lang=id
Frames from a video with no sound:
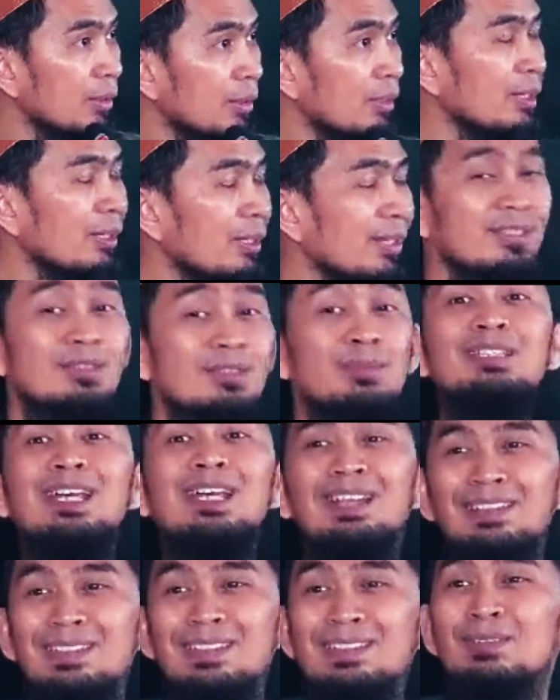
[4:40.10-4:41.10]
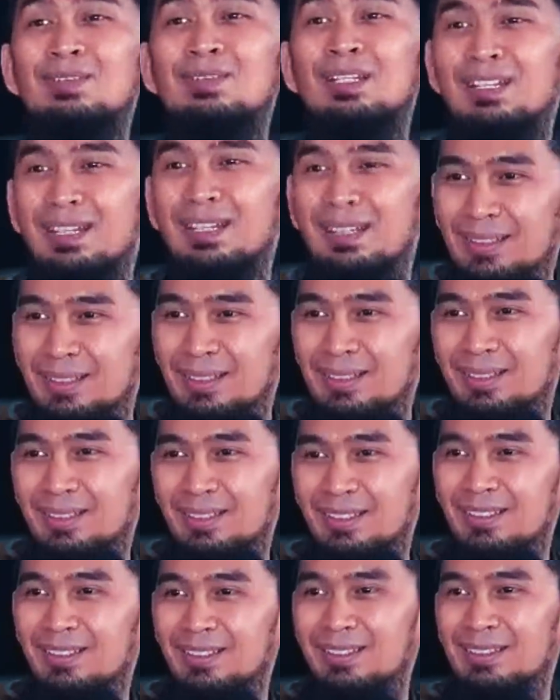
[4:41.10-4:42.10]
Kemana sih sebentar nanti saya balik lagi.
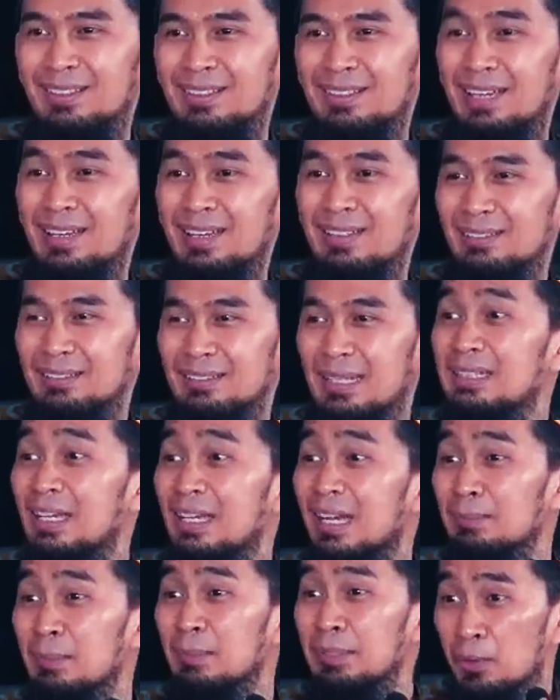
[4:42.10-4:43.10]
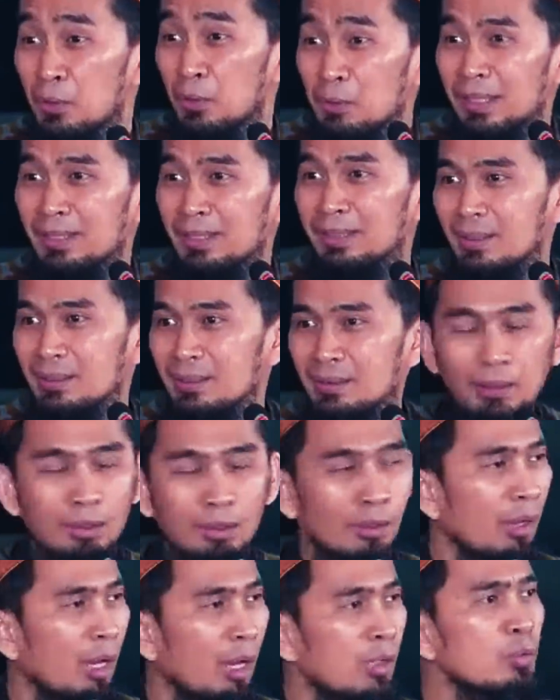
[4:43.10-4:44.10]
Ya dan jangan menyinggung
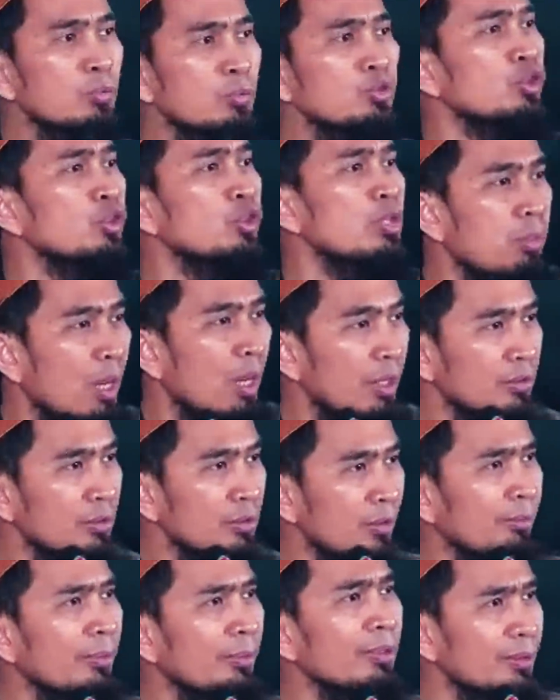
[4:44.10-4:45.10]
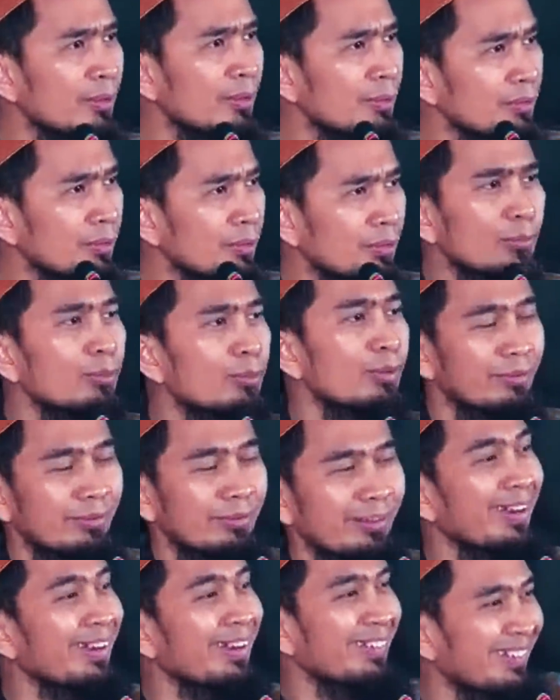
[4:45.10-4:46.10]
mereka. Antum sih gibah sih ngapain ada di sini buat?
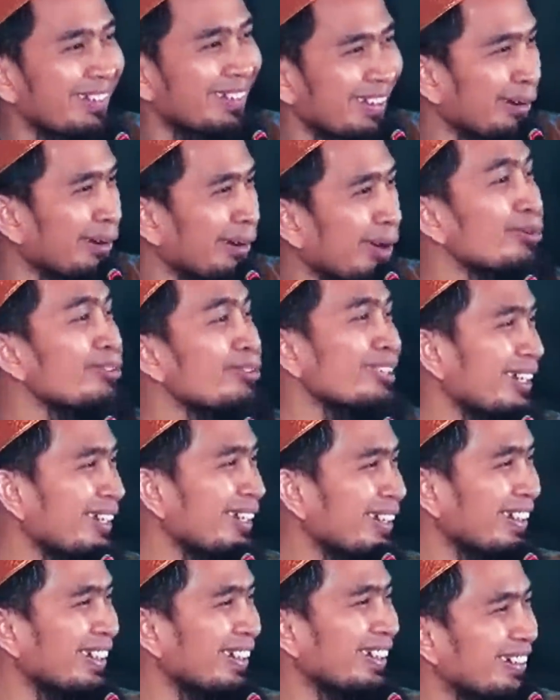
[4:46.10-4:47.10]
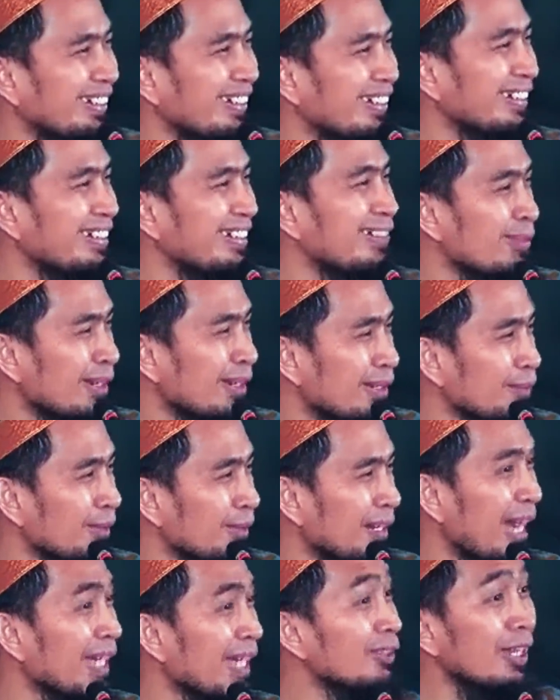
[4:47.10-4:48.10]
Ah, gak usah.
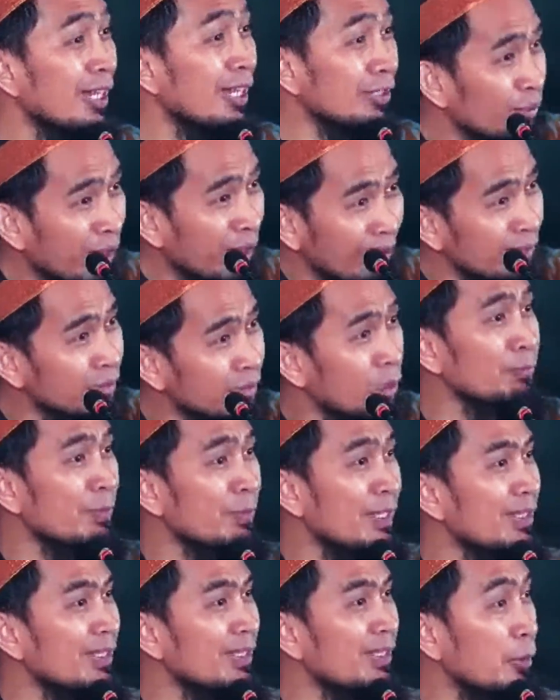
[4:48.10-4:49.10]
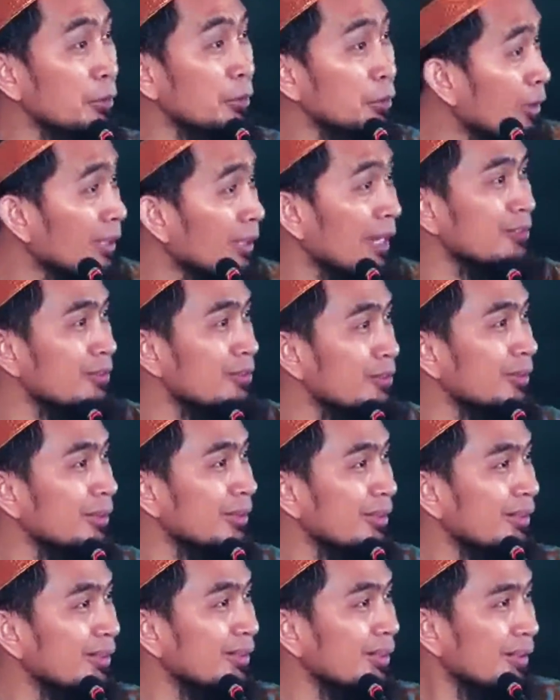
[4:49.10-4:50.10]
Pelan-pelan. Atau langsung ganti topik, potong langsung.
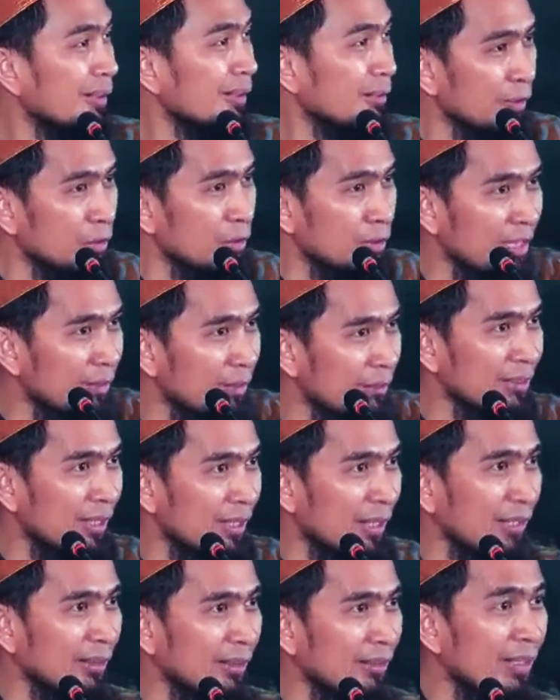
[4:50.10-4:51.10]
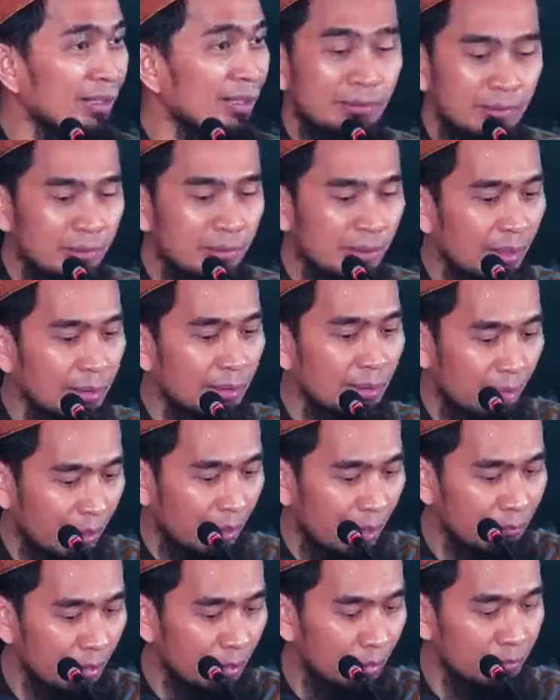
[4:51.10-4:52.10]
Begitu sedang bicarakan orang, ui ada
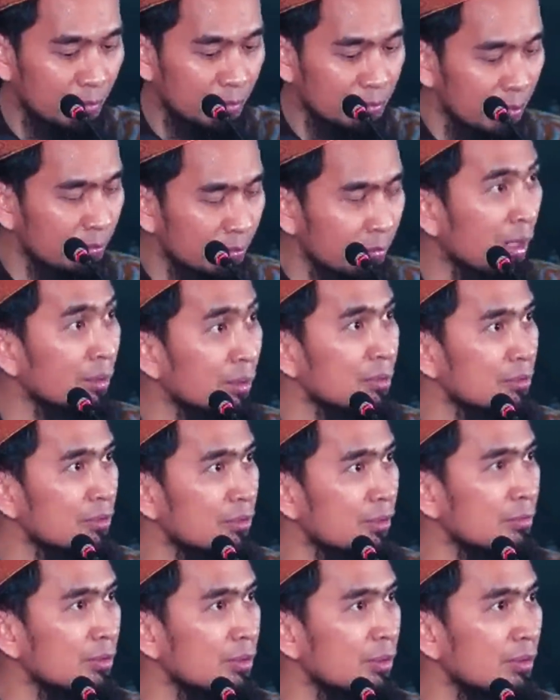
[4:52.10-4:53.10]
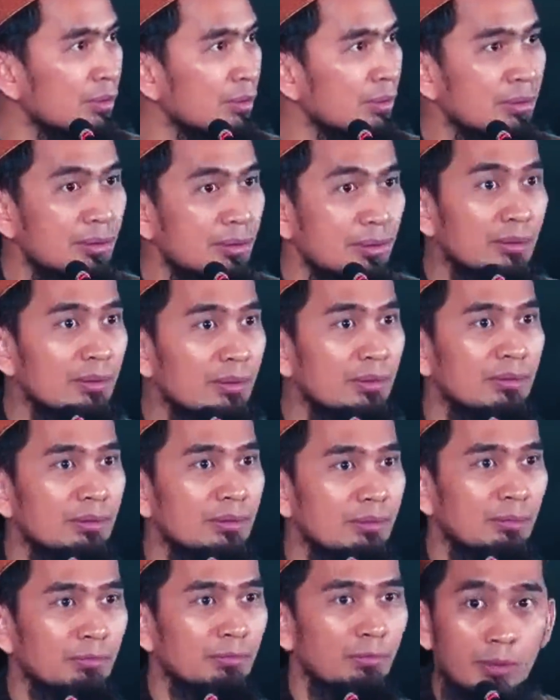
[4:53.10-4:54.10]
kabar nih Masya Allah hadis Nabi gini gini gini.
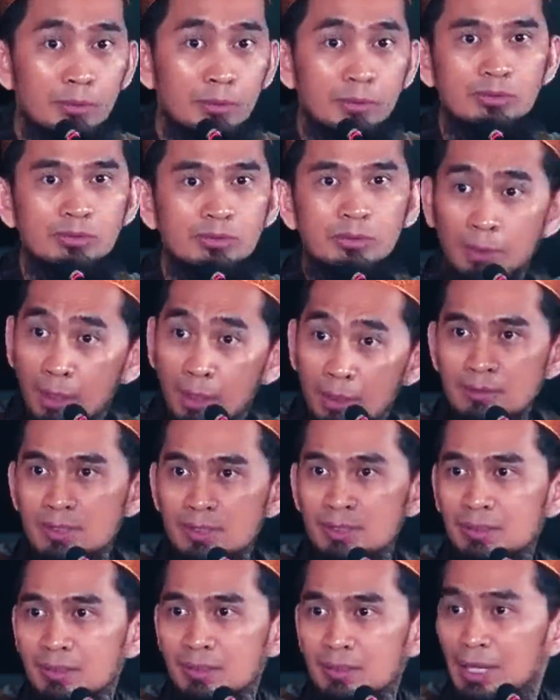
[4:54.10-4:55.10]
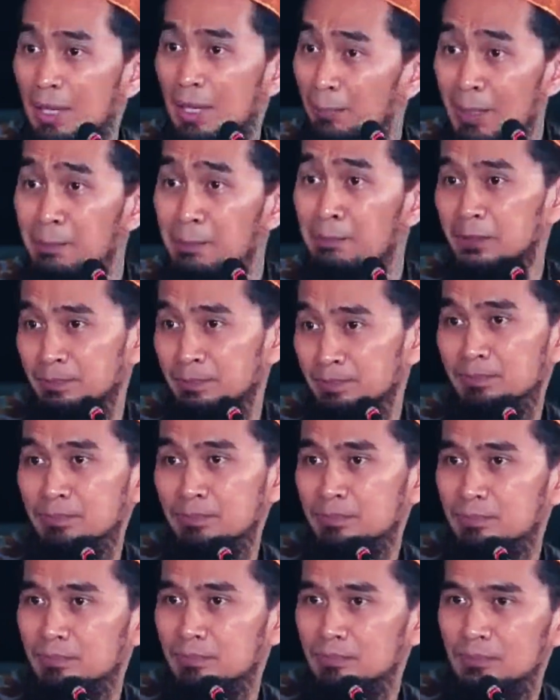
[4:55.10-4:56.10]
Bagus nih pengajian ini, nggak apa-apa."
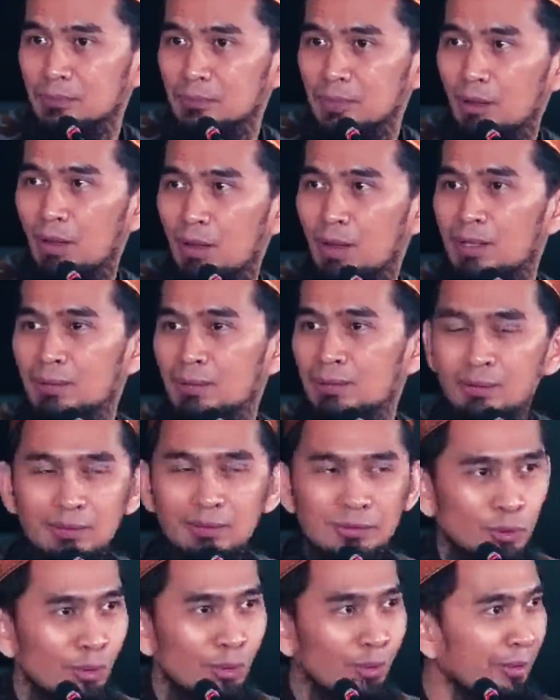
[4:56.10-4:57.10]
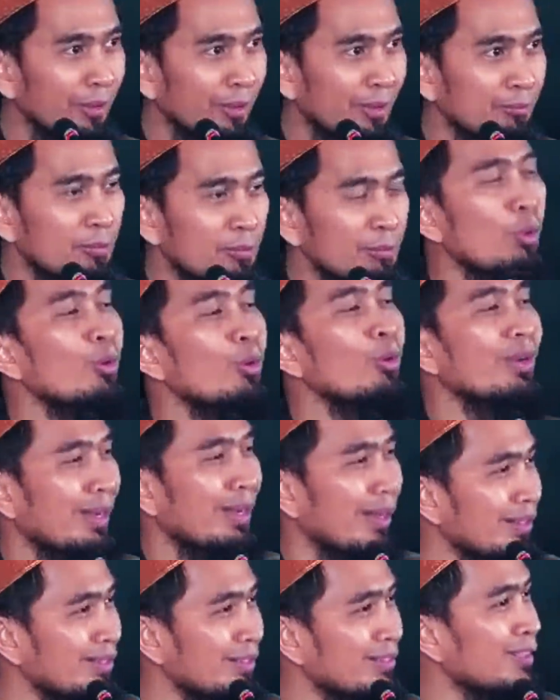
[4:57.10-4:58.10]
ah soleh kamu
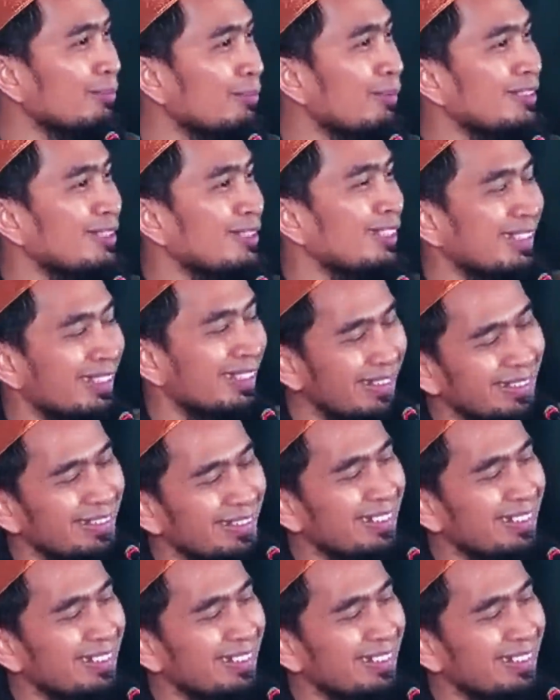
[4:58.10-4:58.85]
bukan saya masih